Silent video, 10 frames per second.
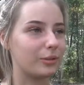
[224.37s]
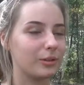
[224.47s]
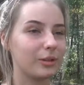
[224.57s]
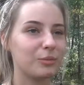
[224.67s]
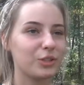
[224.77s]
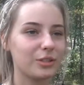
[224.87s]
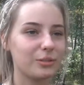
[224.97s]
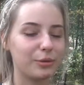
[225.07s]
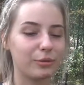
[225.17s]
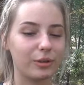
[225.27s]
К нам часто
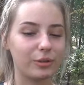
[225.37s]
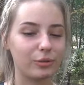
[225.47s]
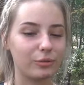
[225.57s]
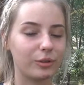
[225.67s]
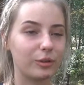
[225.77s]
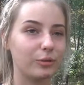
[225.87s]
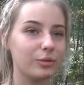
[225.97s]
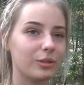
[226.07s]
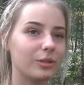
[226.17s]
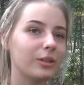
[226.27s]
приходят новые
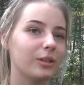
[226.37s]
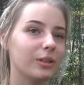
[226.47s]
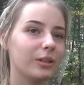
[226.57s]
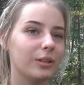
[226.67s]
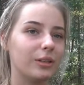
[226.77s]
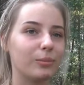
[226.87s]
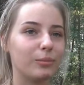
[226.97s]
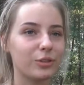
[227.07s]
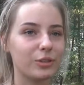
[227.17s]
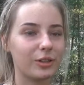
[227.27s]
люди, и
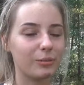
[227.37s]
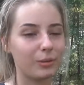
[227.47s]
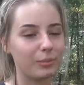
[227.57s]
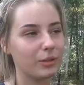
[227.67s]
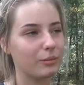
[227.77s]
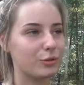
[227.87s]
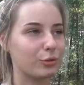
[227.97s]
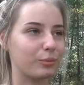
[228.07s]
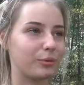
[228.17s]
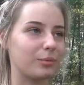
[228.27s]
можно как бы обмениваться
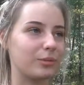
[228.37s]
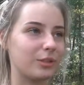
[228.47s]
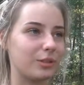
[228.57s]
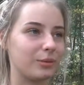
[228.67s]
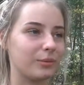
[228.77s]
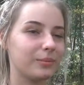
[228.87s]
опытом с ними.